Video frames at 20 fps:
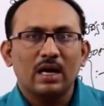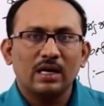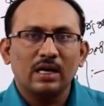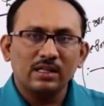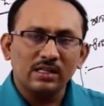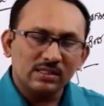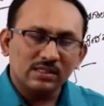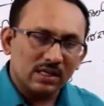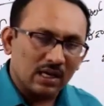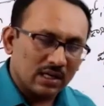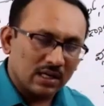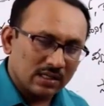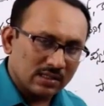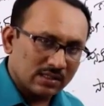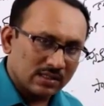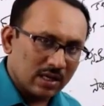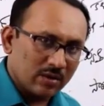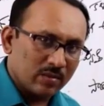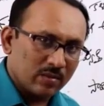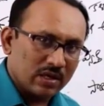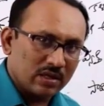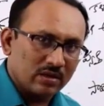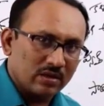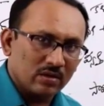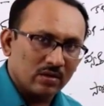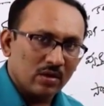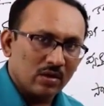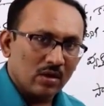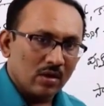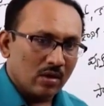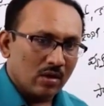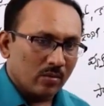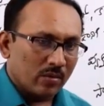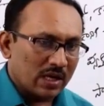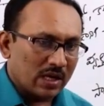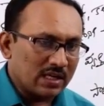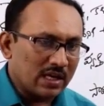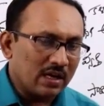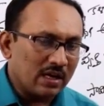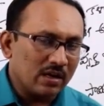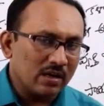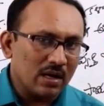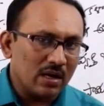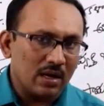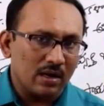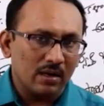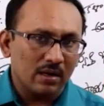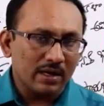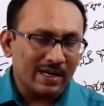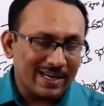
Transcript: అది సహజ సామర్థ్యం ప్రజెంట్గా